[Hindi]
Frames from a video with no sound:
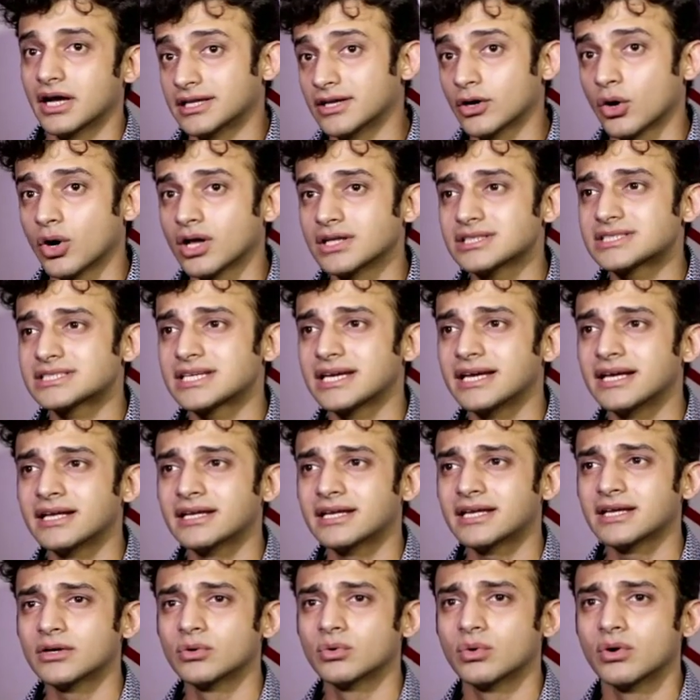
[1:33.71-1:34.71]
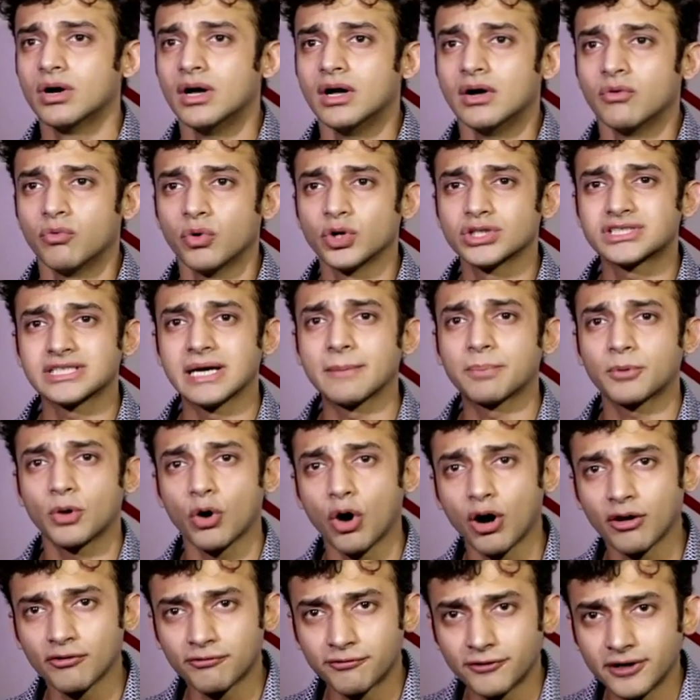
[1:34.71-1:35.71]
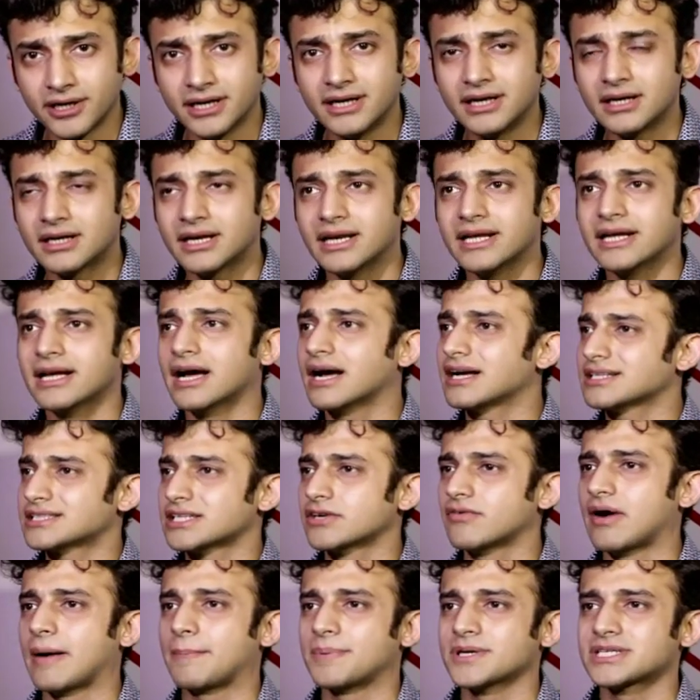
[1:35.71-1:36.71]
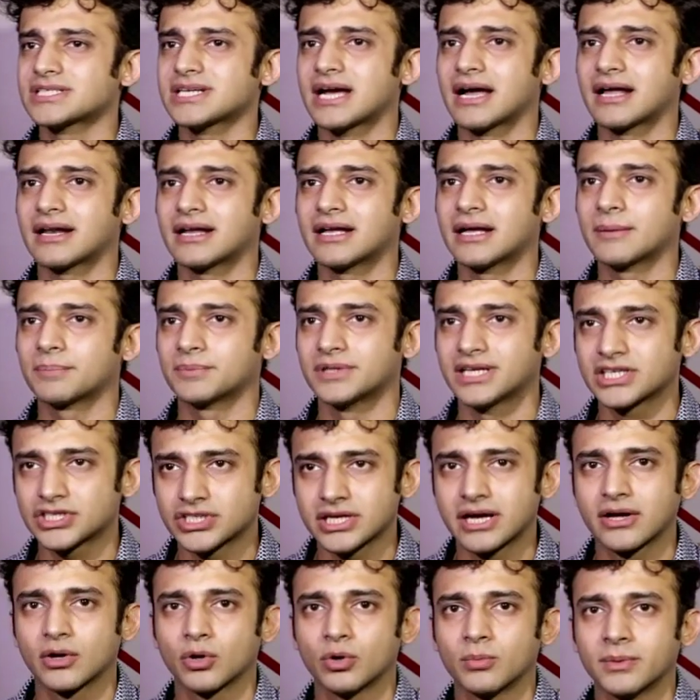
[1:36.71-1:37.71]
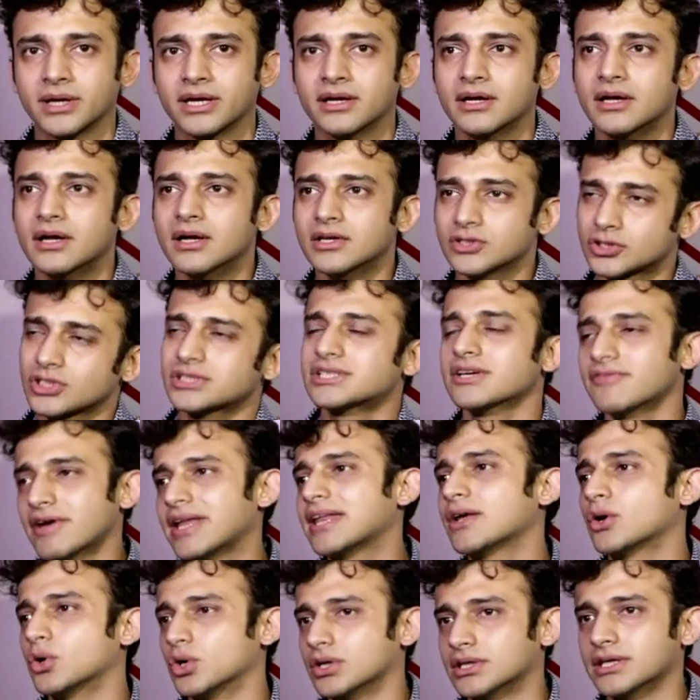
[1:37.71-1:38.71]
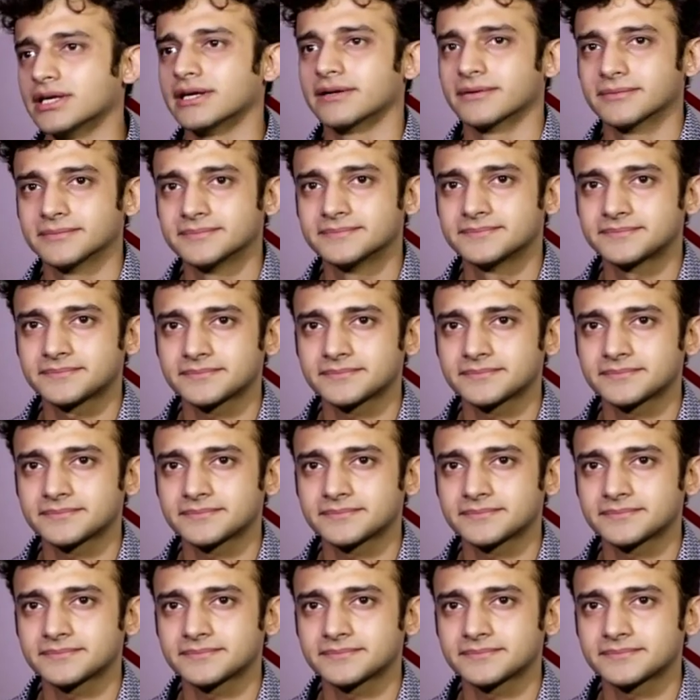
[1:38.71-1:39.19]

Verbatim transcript: दे ऑल सेइंग कि वो सब कॉन्फिडेंटली यहाँ से वापस जा रहे हैं अपने शहरों में सो इट्स अ वेरी गुड थिंग